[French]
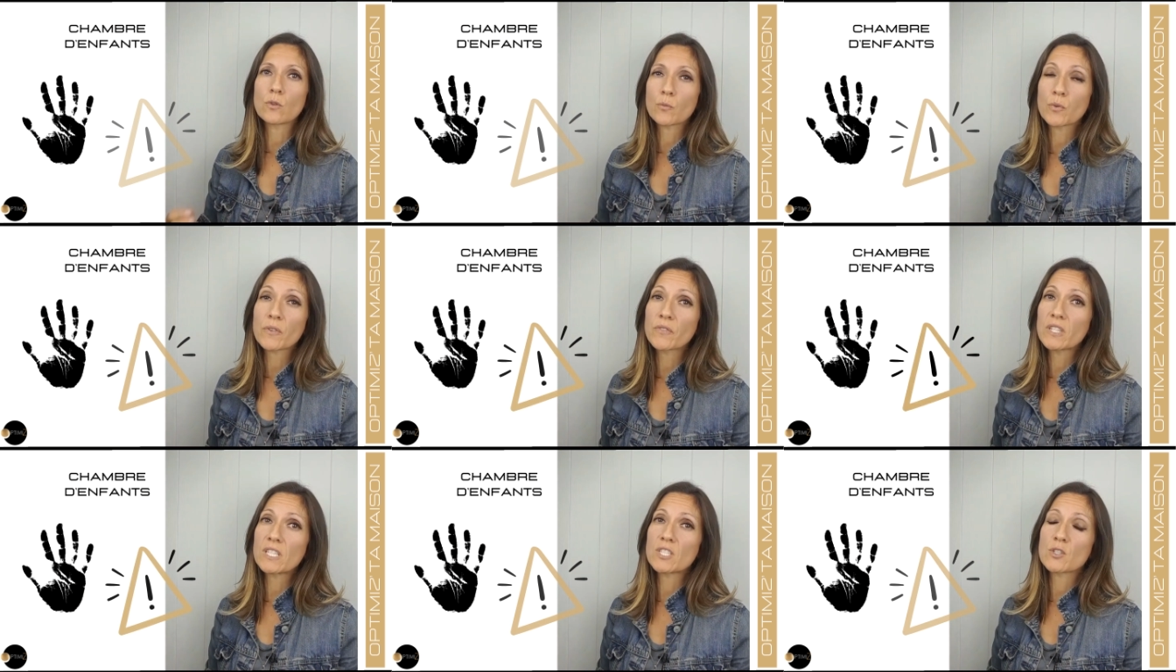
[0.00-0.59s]
en
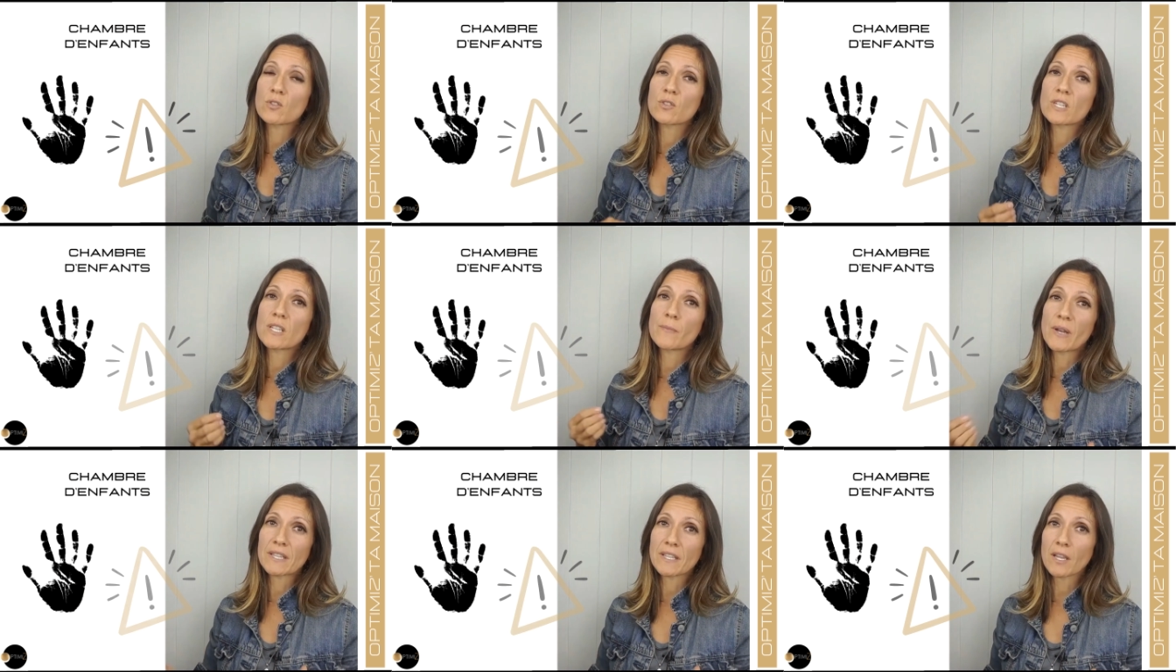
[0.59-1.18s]
privilégiant les
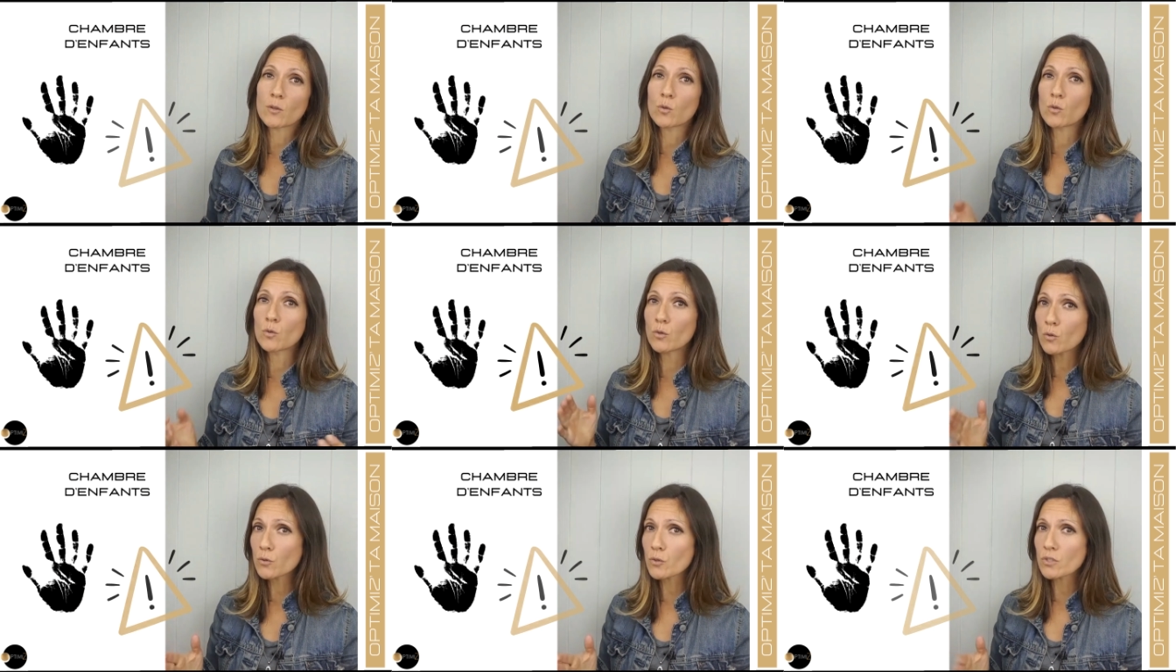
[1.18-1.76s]
matériaux
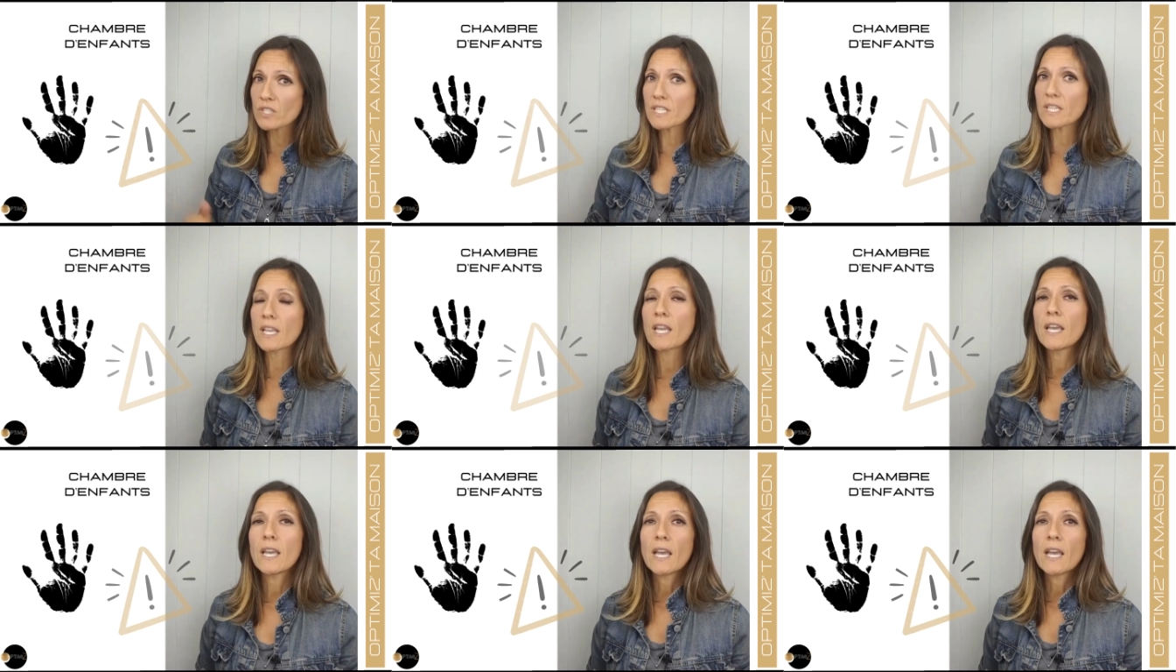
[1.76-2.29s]
non toxiques